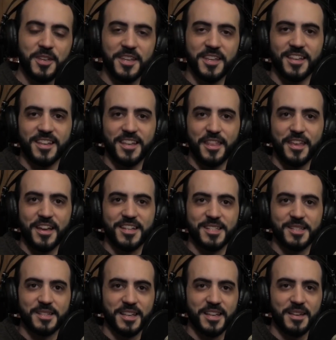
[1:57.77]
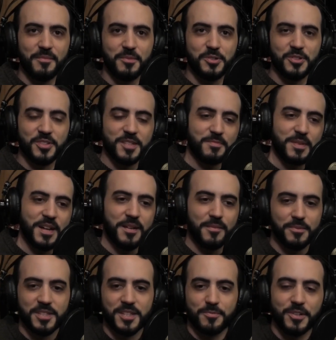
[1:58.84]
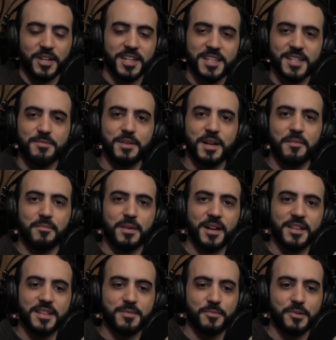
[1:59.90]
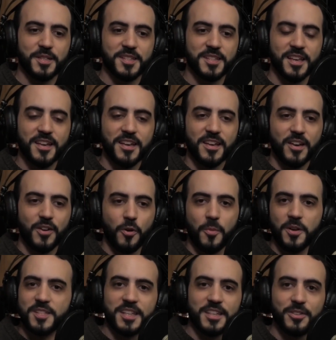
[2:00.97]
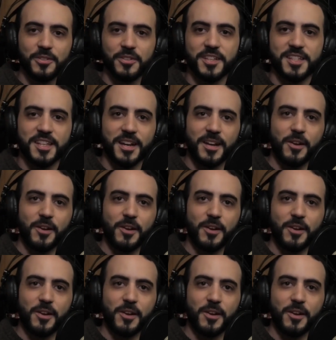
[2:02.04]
Y que quizás muchos esperan, muchas mujeres esperan para después. ¿Cómo ha sido ese